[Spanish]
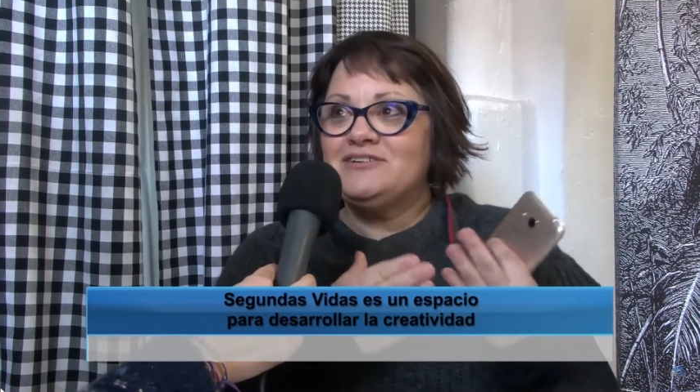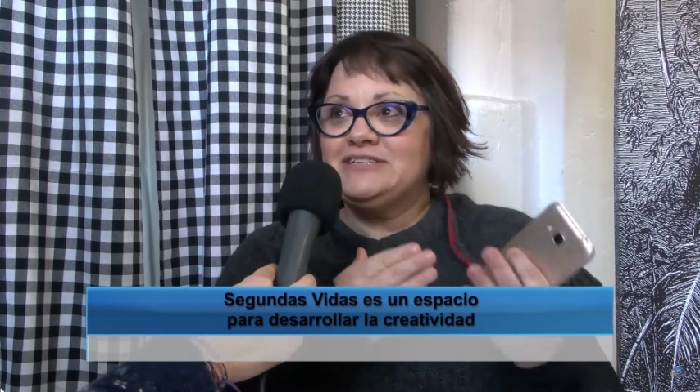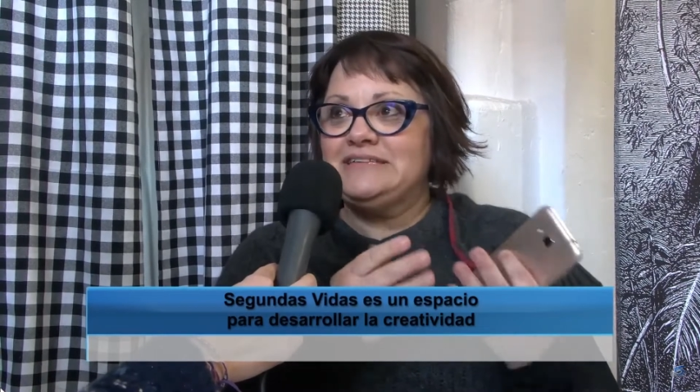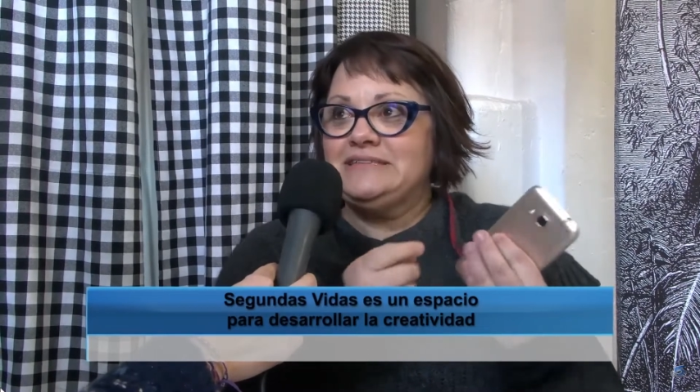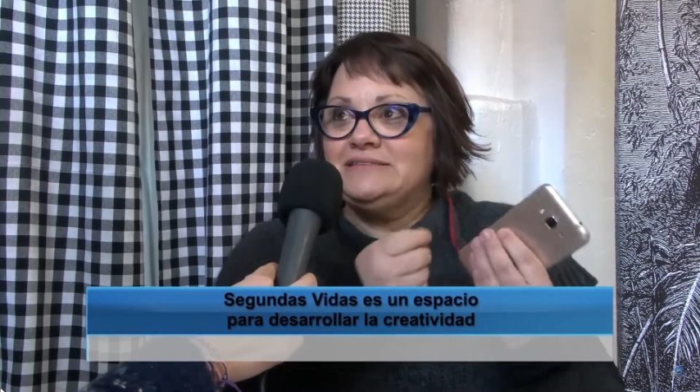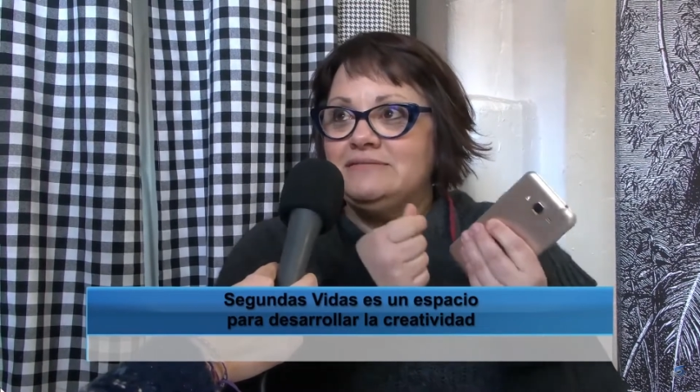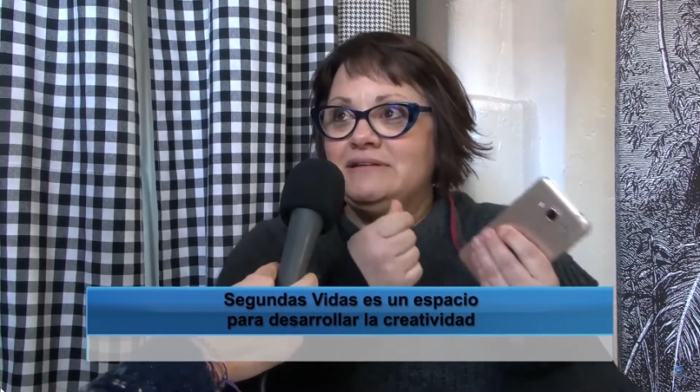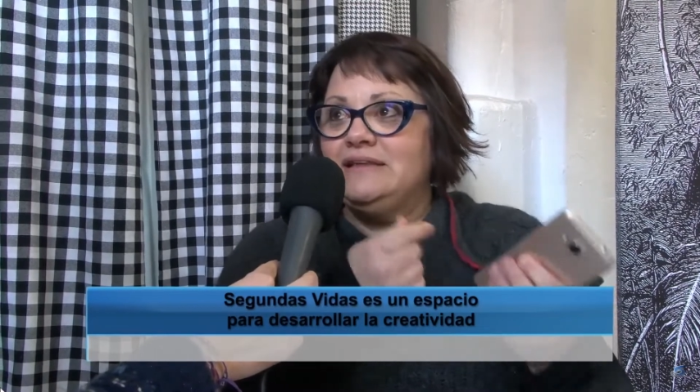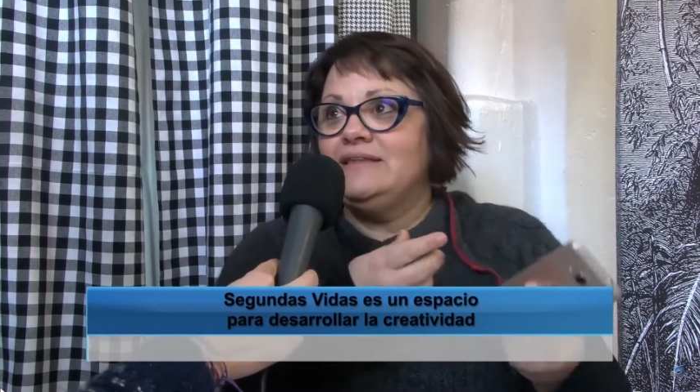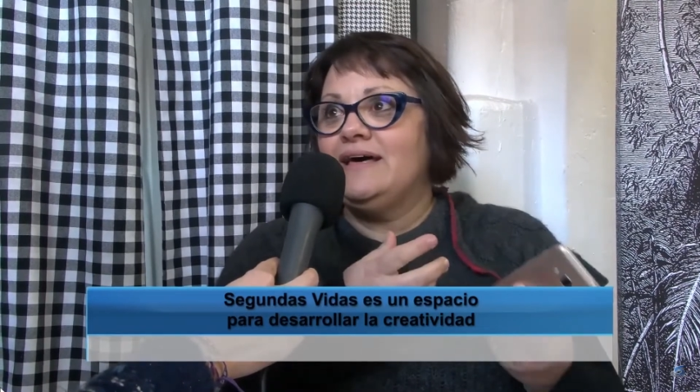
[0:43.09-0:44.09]
esa
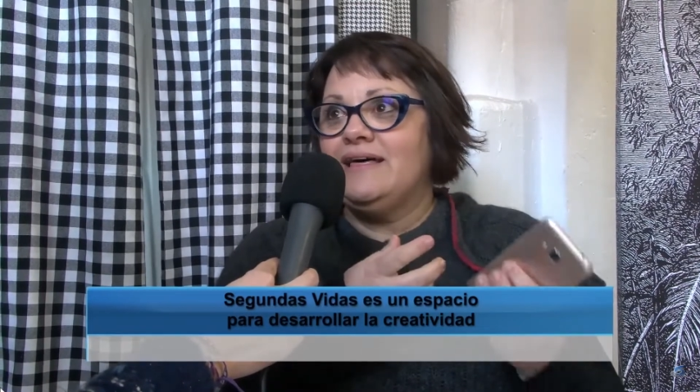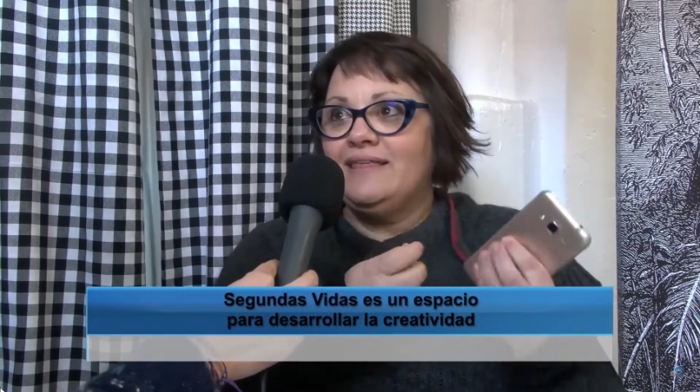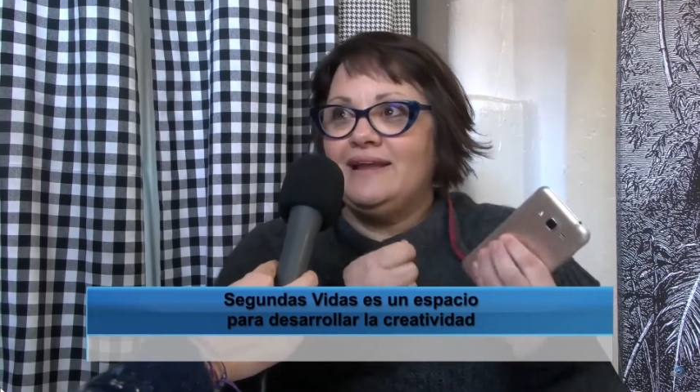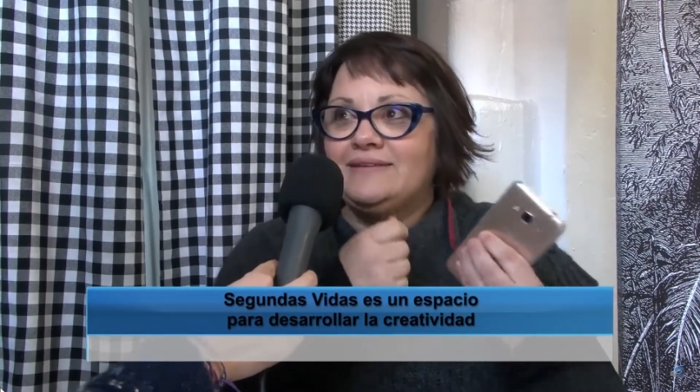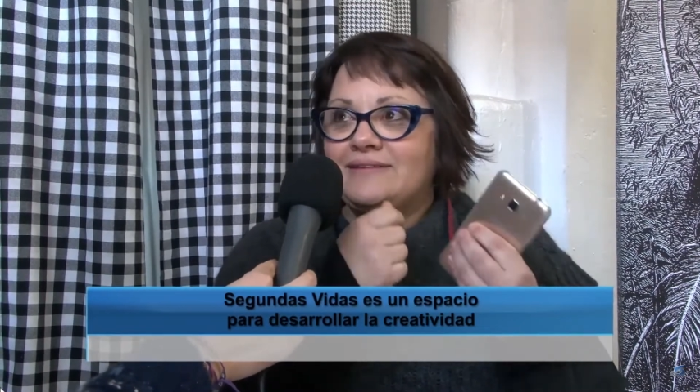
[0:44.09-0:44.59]
sensibilidad de las